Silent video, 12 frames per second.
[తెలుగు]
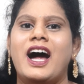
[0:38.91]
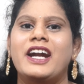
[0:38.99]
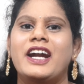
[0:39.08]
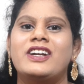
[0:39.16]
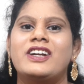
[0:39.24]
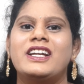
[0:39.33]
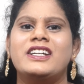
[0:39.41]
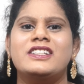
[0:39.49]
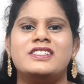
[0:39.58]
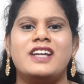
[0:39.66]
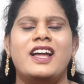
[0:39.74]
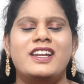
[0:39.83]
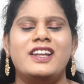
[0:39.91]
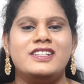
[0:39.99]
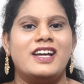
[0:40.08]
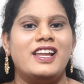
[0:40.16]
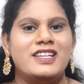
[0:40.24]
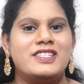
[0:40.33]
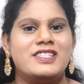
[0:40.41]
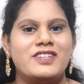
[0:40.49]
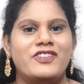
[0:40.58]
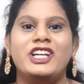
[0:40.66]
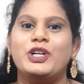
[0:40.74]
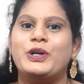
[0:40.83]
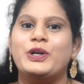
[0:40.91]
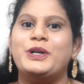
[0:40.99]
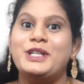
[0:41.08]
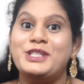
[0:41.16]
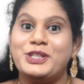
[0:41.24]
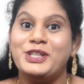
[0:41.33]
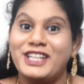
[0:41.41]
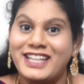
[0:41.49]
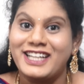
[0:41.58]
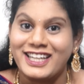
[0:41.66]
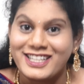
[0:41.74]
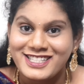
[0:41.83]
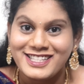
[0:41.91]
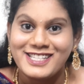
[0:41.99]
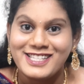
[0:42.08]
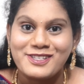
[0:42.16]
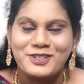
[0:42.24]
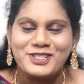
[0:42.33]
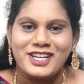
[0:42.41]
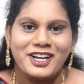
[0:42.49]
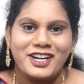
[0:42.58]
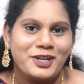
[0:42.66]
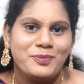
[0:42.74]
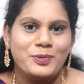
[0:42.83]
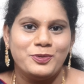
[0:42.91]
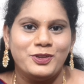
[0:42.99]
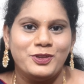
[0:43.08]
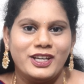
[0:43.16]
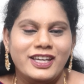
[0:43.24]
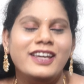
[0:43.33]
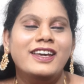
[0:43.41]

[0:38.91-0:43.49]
ఆడవాళ్ళకి చాలా చాలా ఇష్టమైన గోల్డ్ జ్యువెలరీ కలెక్షన్ తీసుకొచ్చానండి మీ ముందుకి